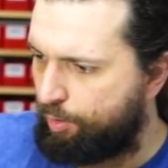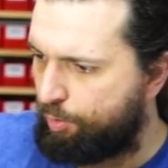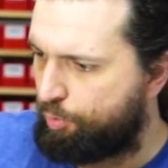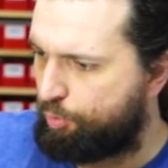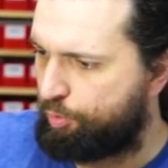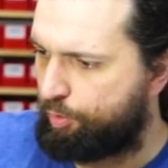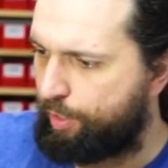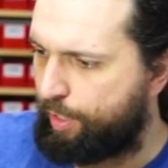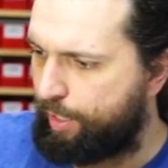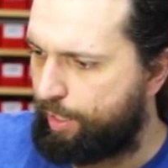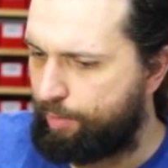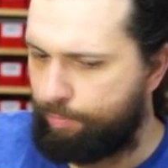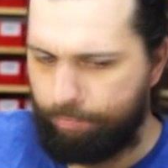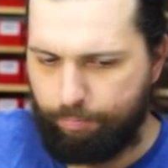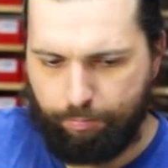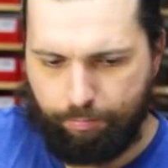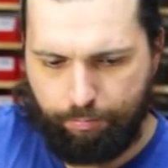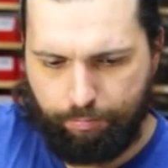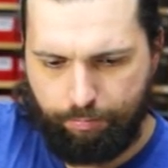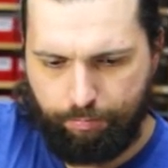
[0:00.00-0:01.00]
So ein kleiner
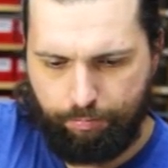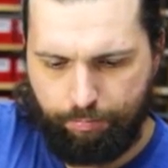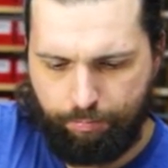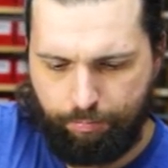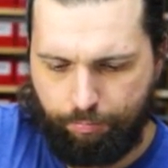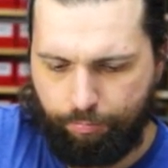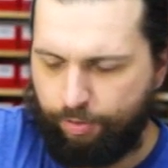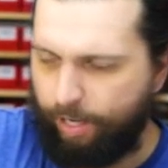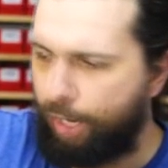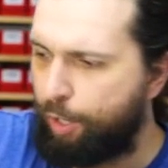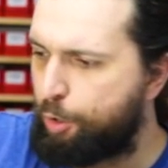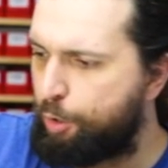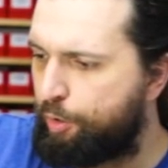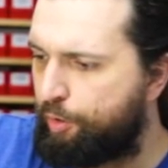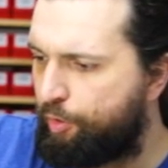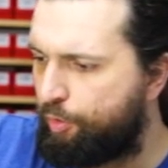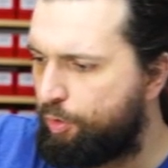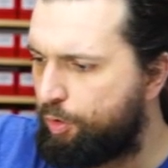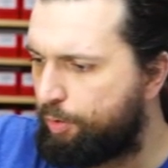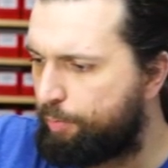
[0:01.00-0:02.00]

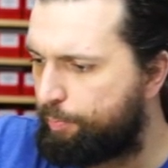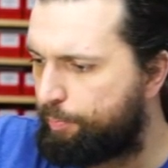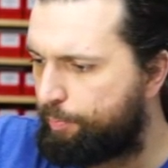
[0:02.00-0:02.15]
Flaschenzug.